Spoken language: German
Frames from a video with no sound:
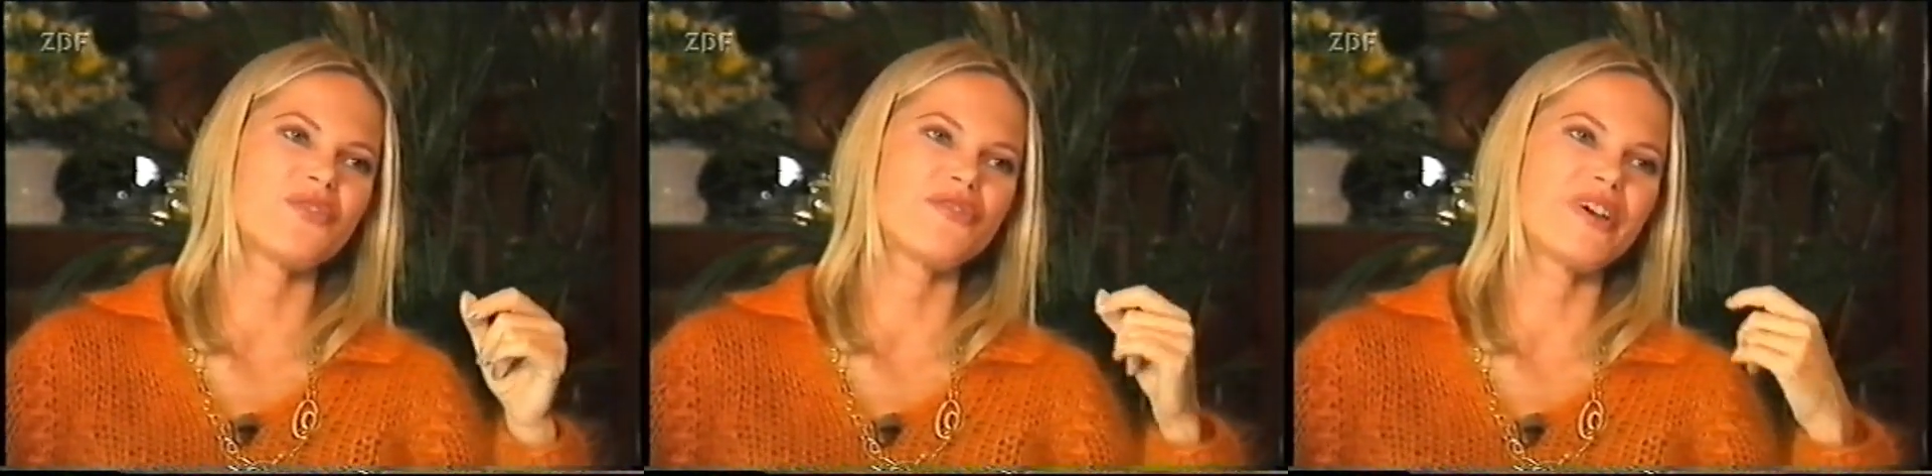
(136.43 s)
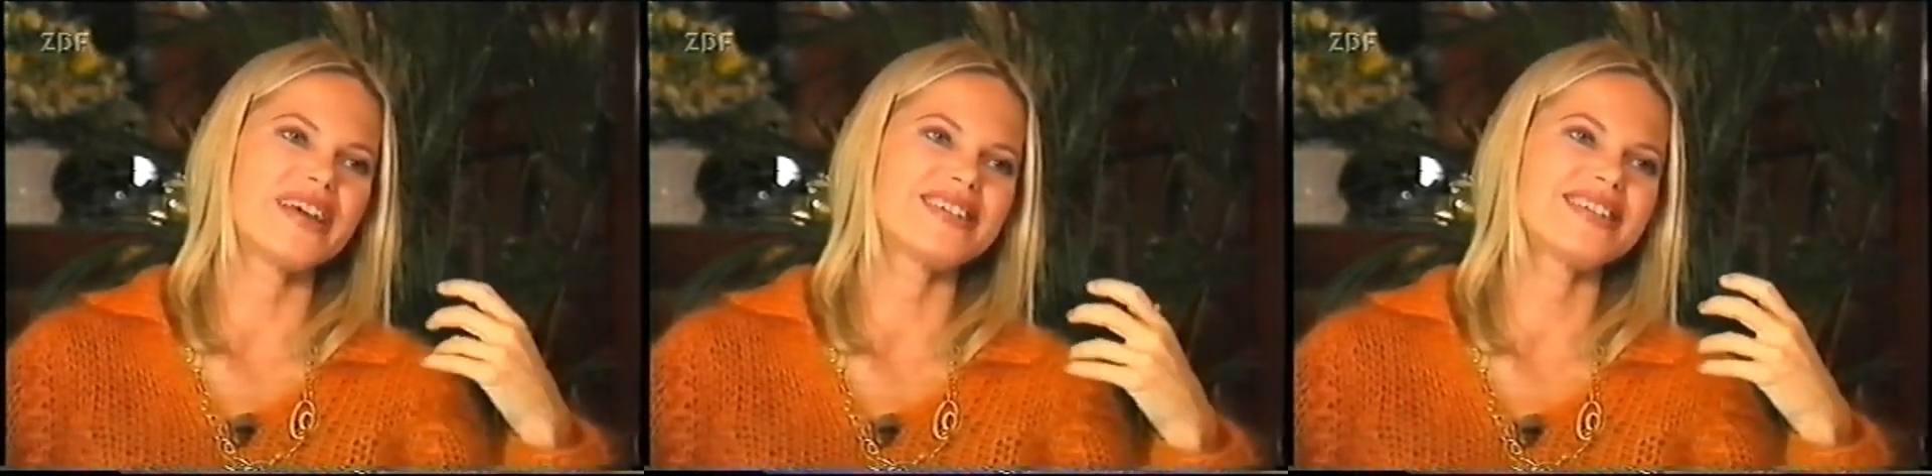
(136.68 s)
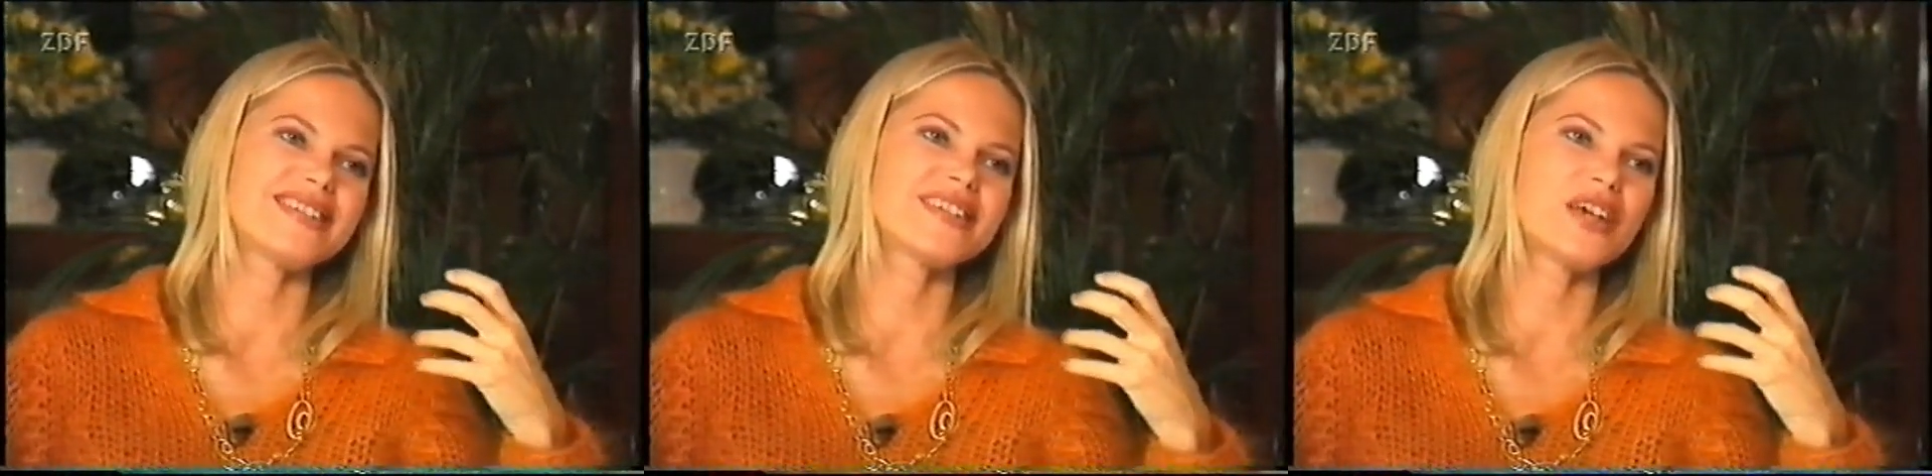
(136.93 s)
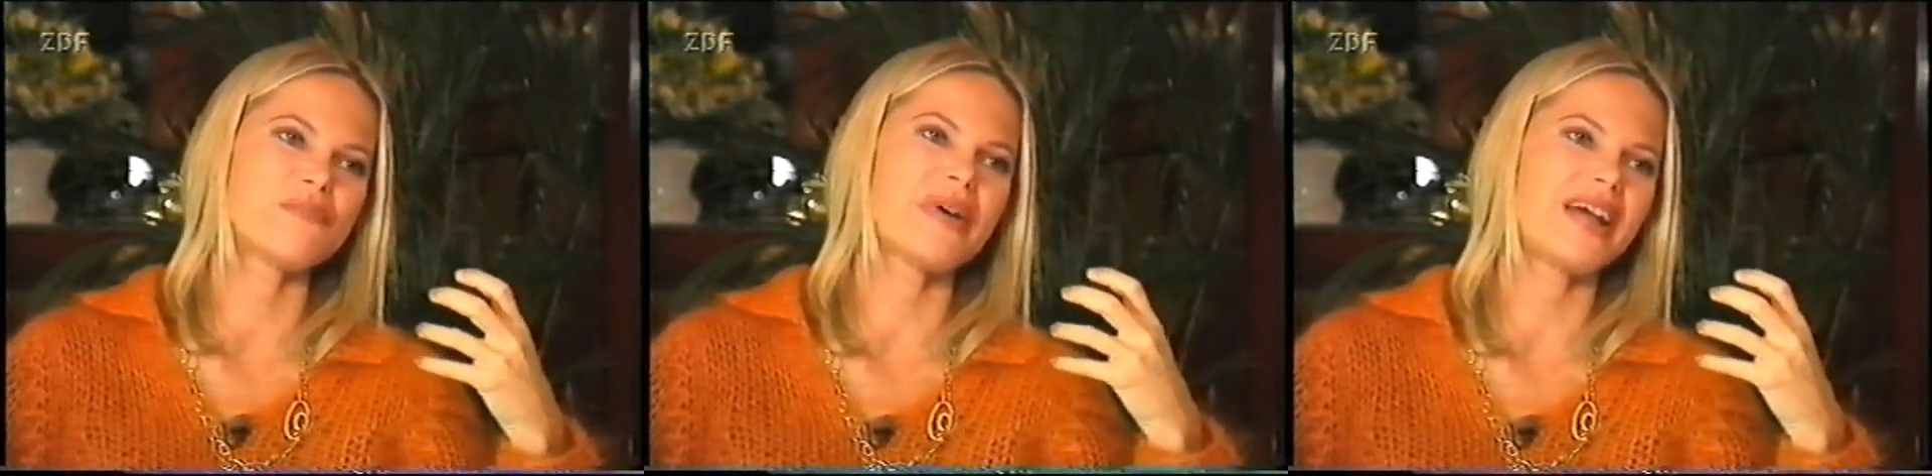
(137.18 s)
wechselten
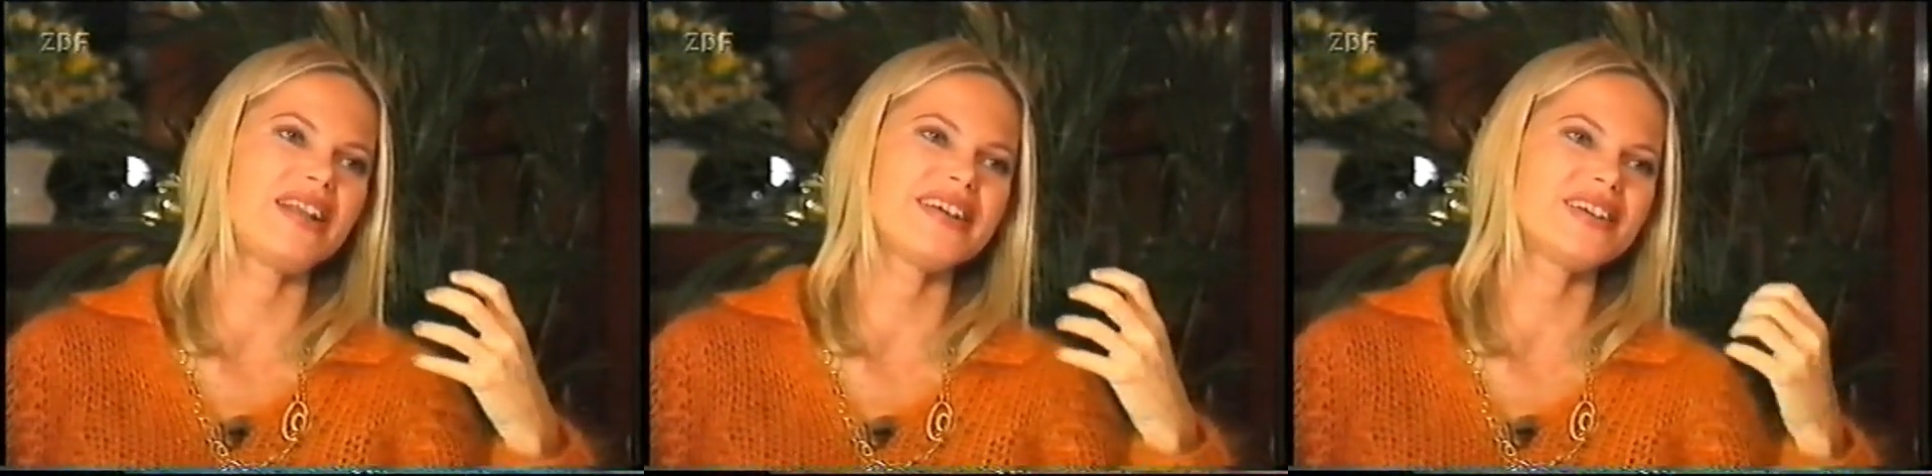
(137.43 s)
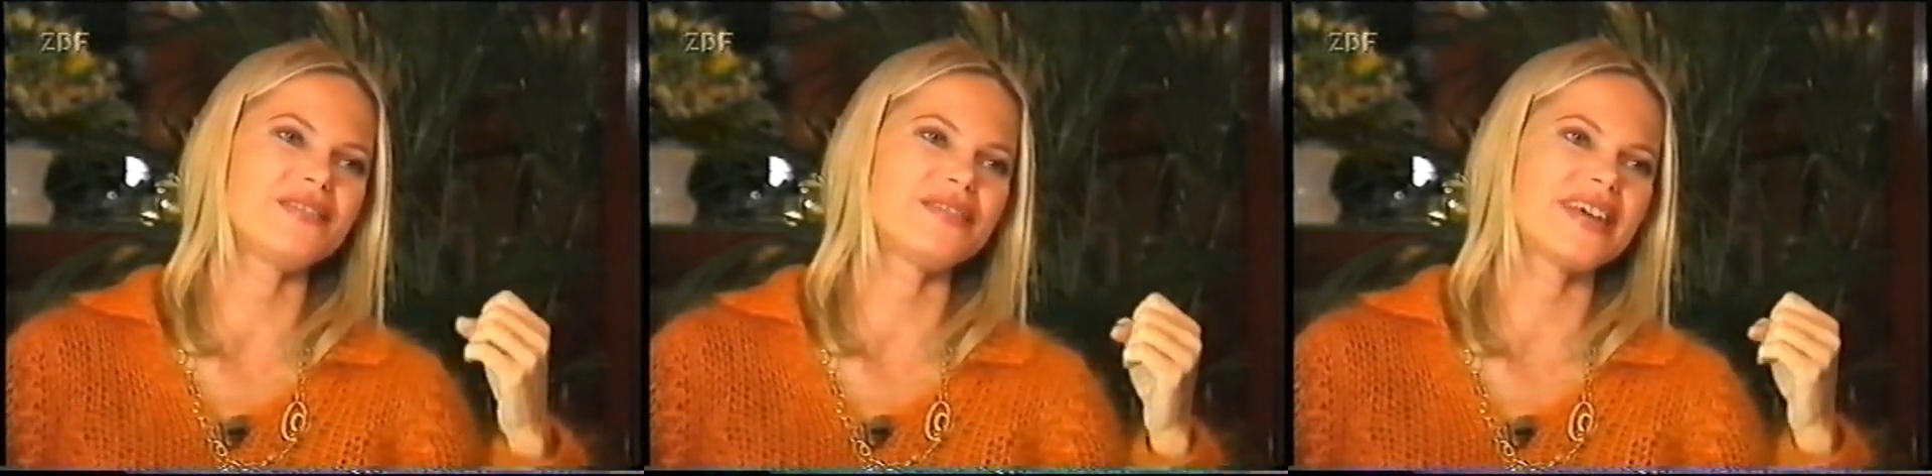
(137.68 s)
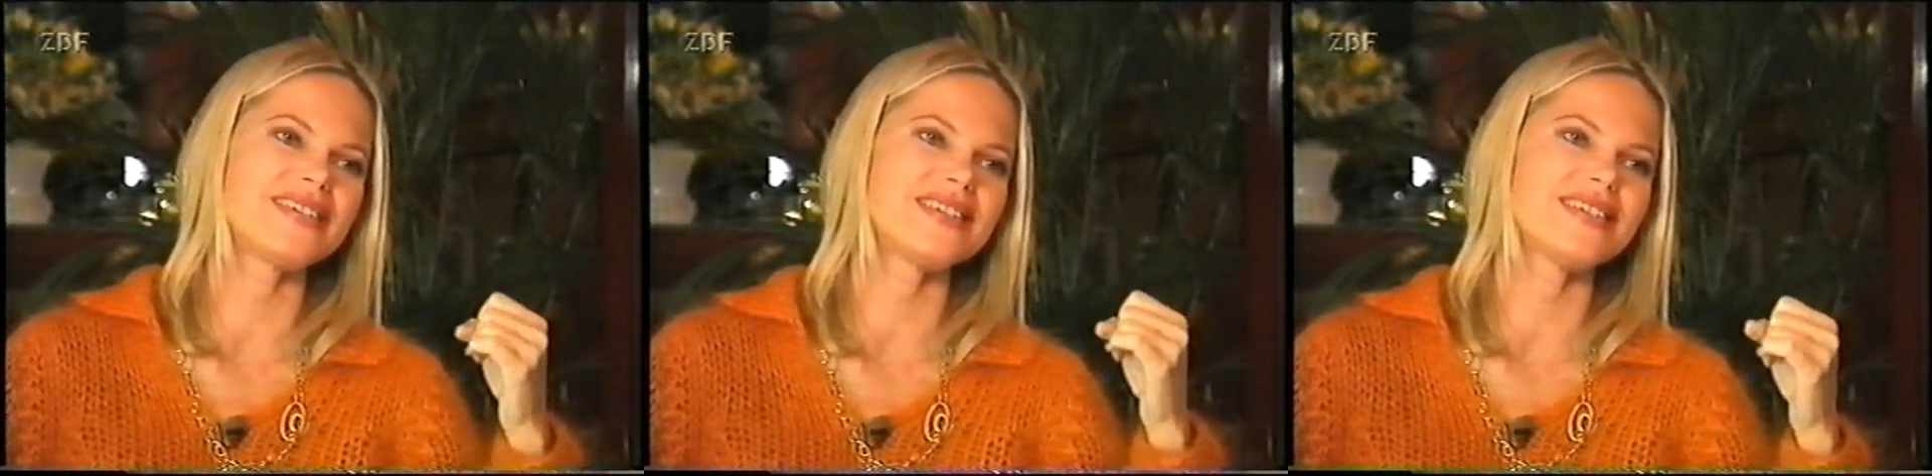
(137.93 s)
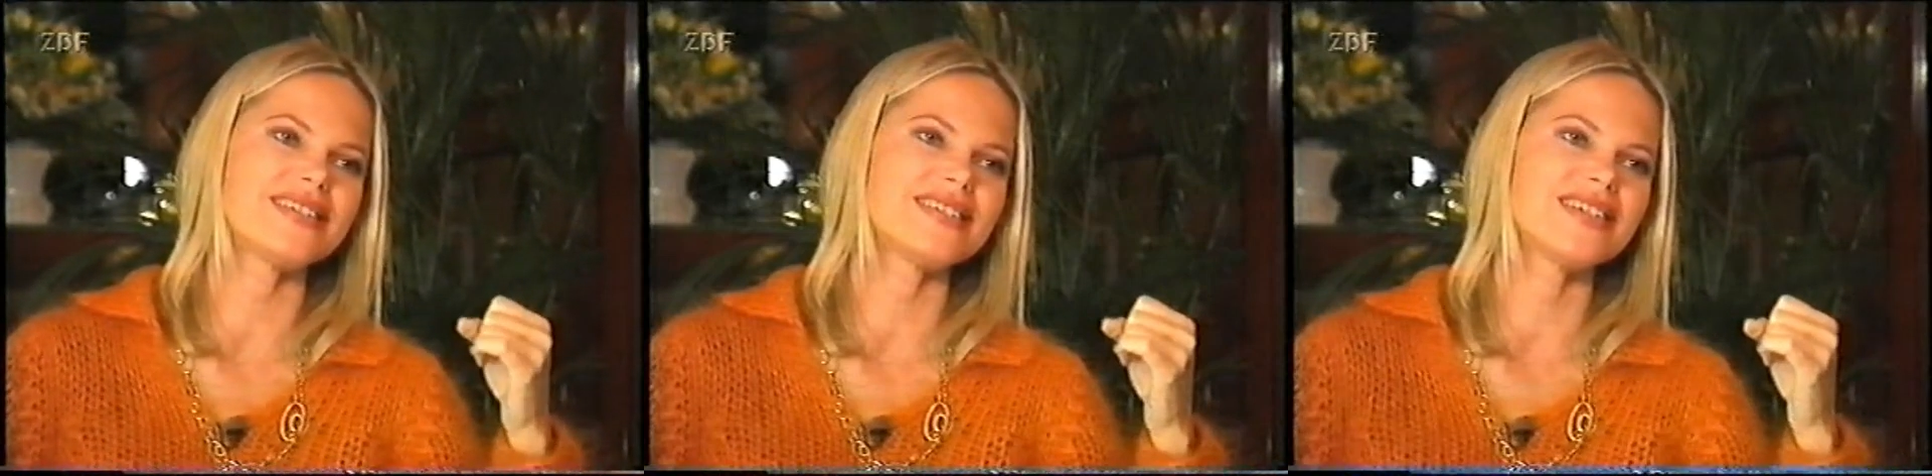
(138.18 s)
sie ihr Image wie
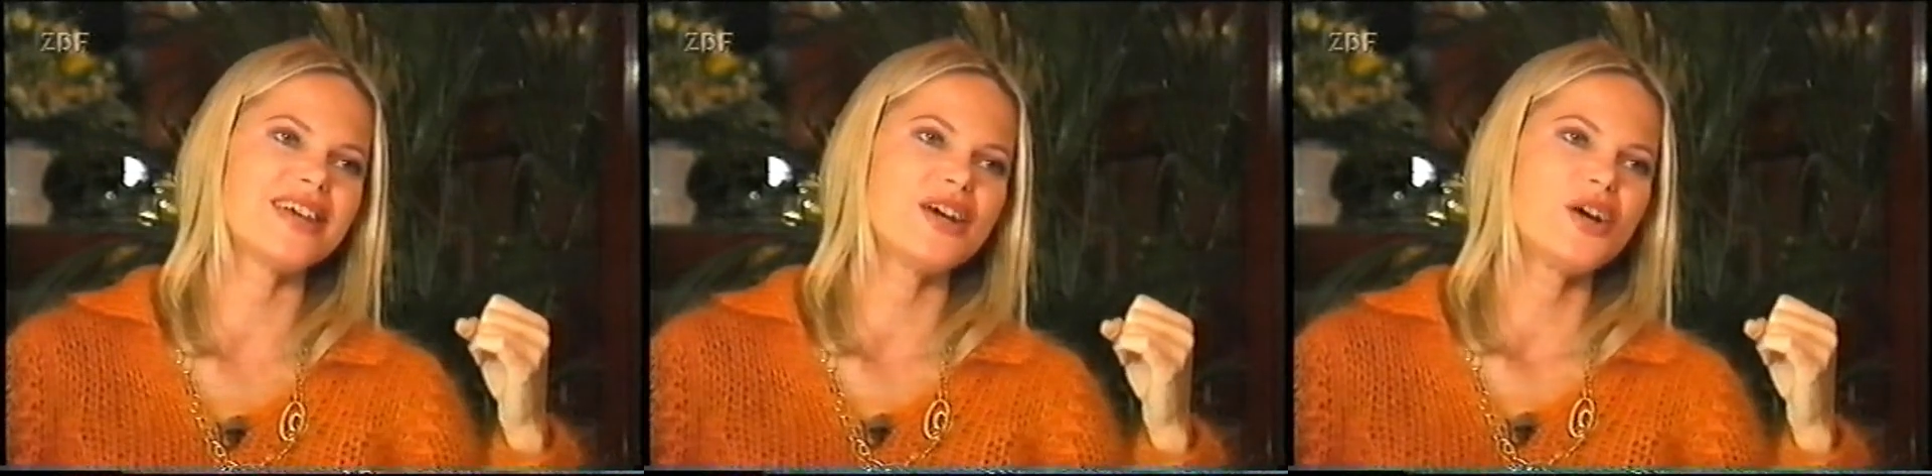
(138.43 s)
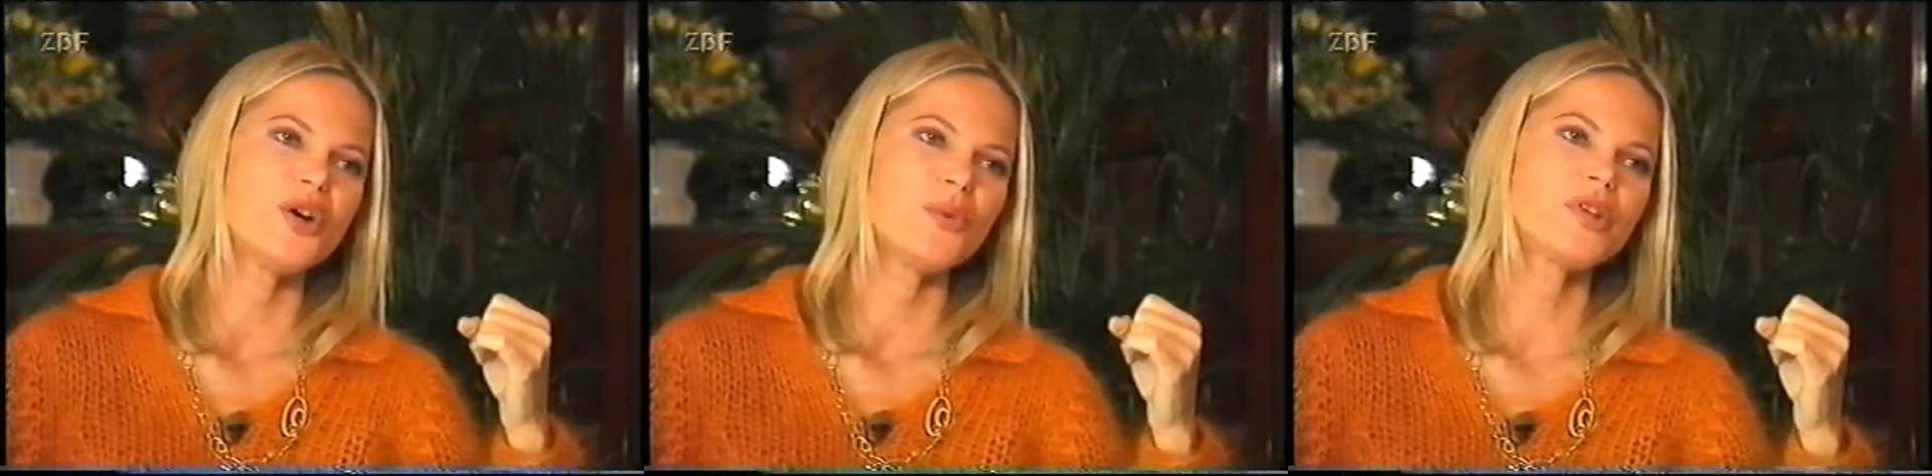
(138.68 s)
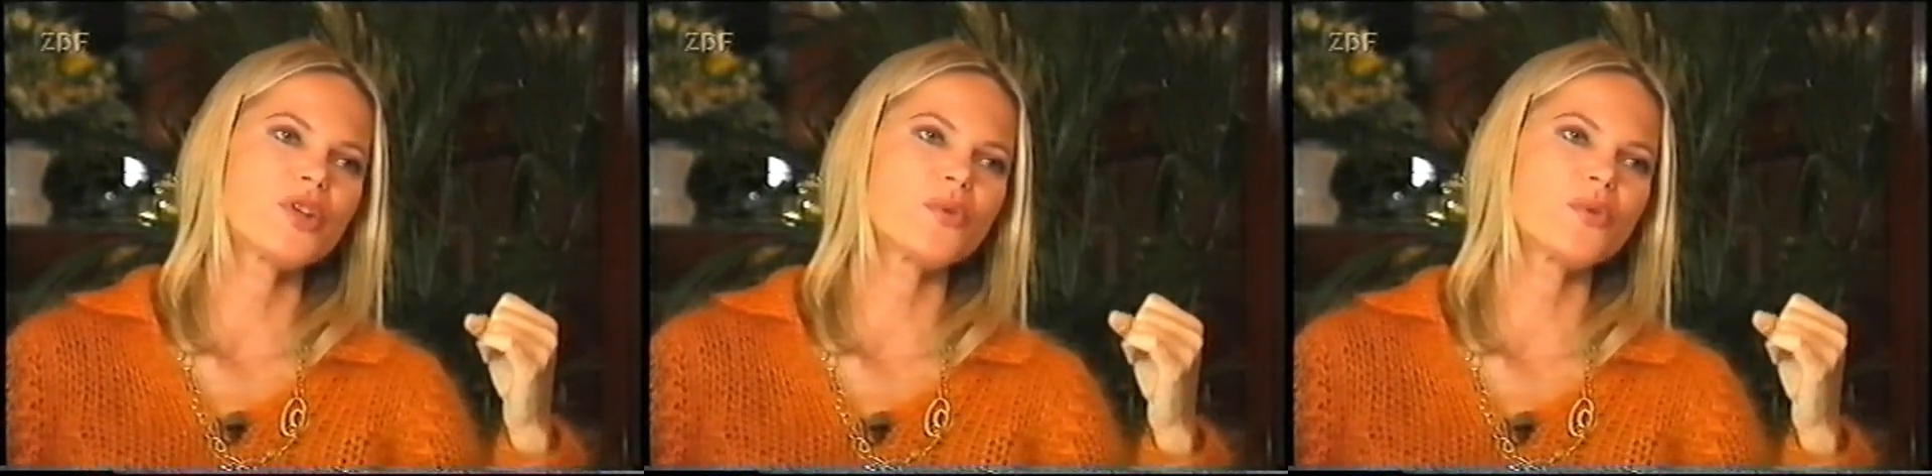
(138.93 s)
ein Chamäleon.